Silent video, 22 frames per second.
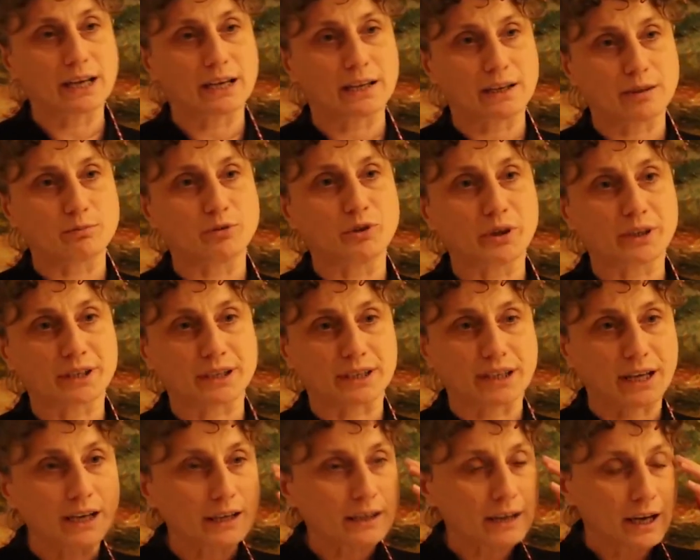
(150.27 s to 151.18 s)
Hele de bu
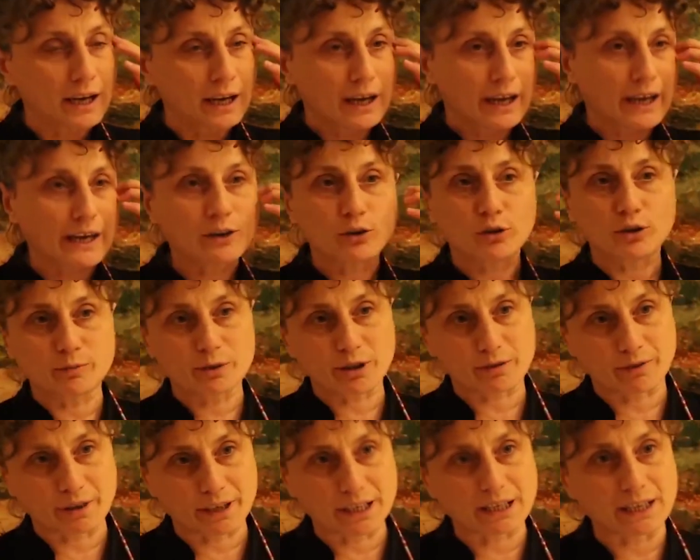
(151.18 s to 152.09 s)
iktidar
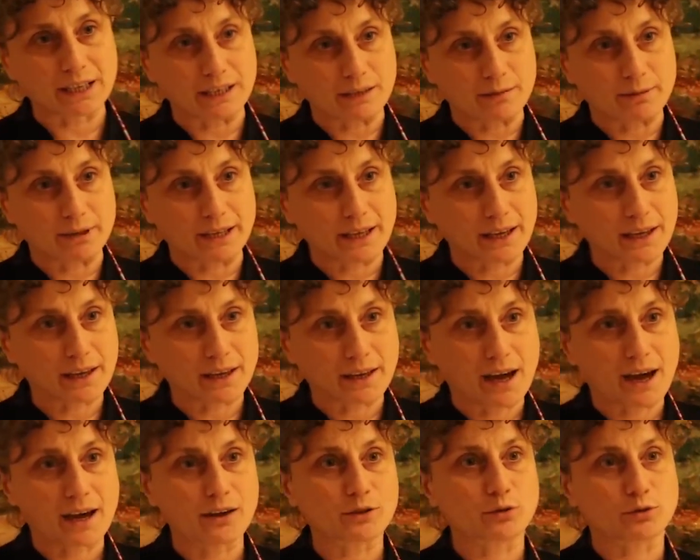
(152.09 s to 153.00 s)
ekonomik verileri bile
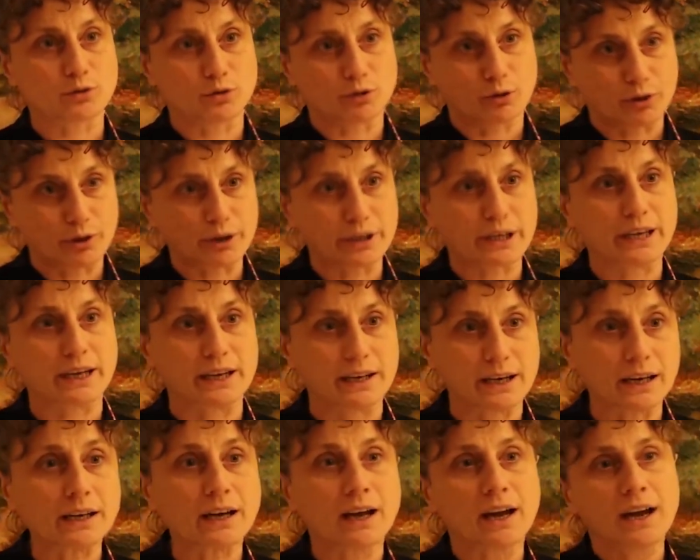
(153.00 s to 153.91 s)
her türlü
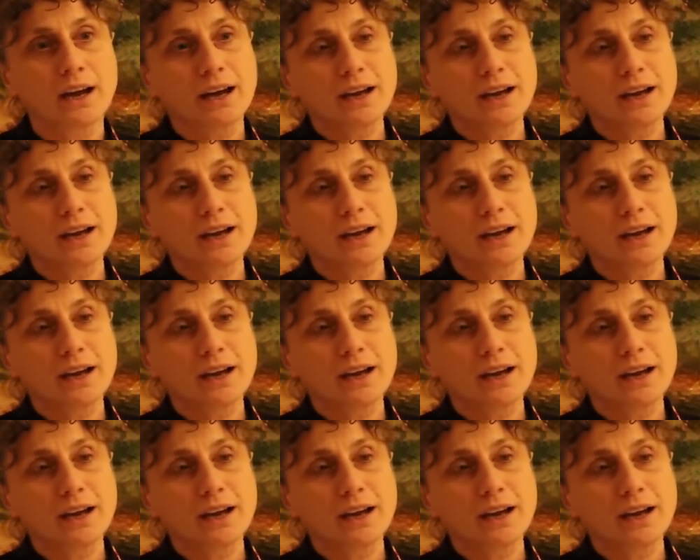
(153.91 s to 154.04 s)
oynayarak